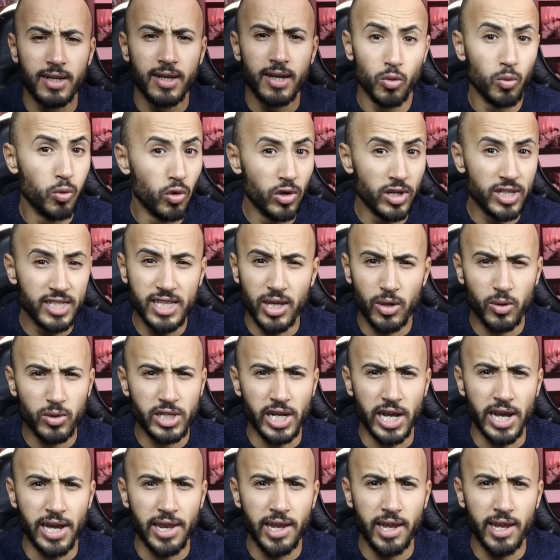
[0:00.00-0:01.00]
والبوليس داروا
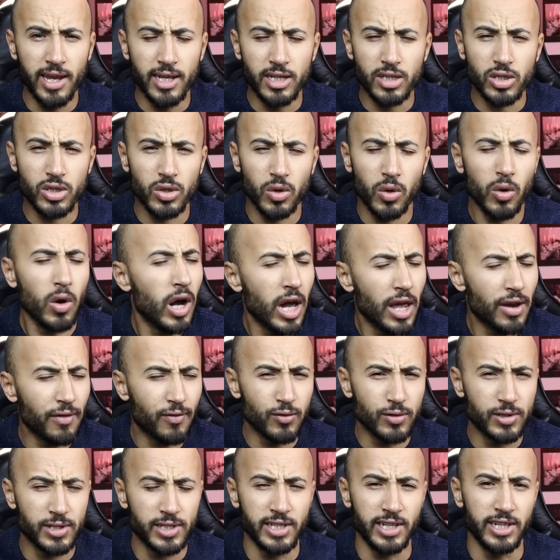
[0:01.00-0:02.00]
تحريات
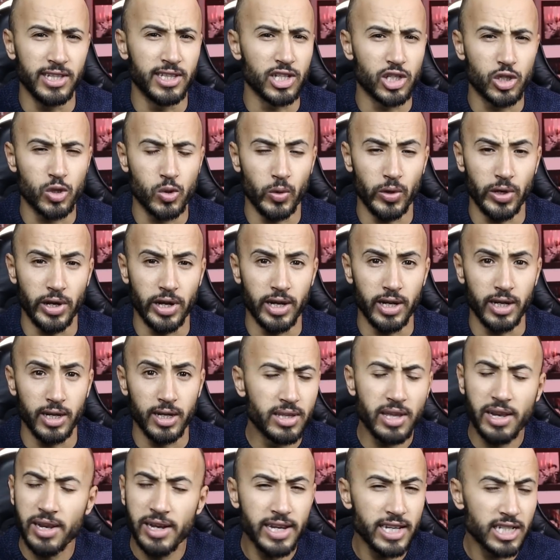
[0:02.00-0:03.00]
وعرفوا السيده شكون هي
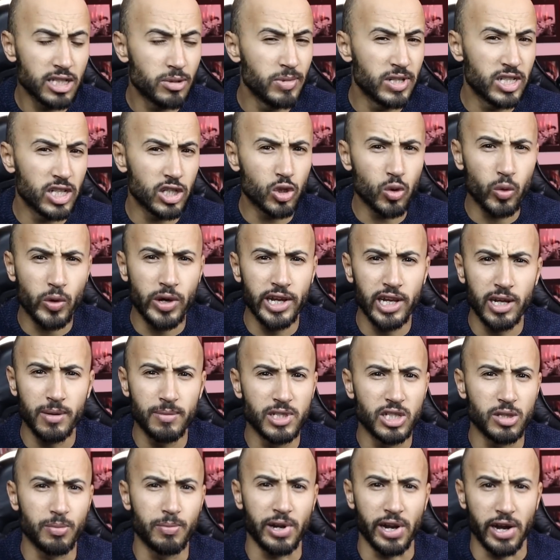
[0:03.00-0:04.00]
دريه سميتها سكينه
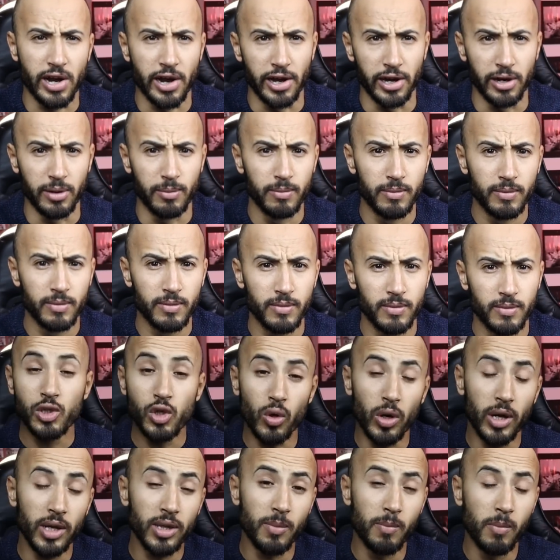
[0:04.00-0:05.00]
بنت ابراهيم
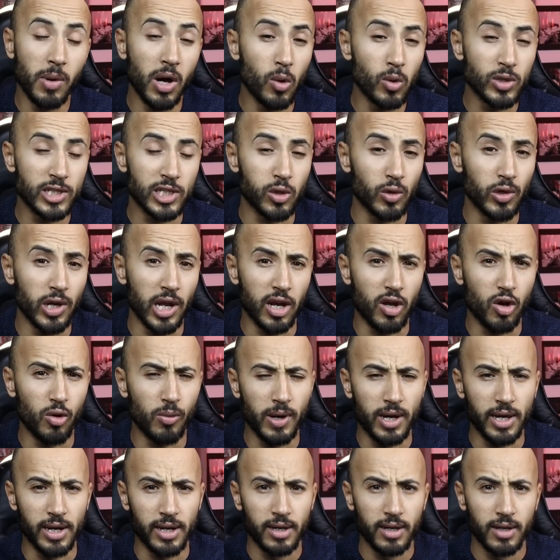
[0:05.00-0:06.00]
مشاو عند امها وصلوا لها
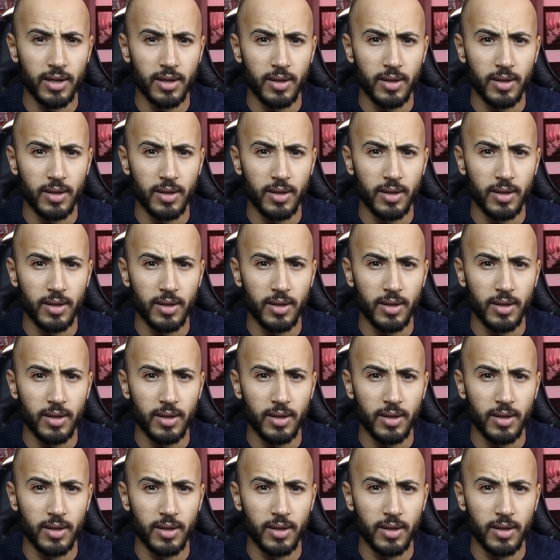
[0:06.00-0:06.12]
الخبر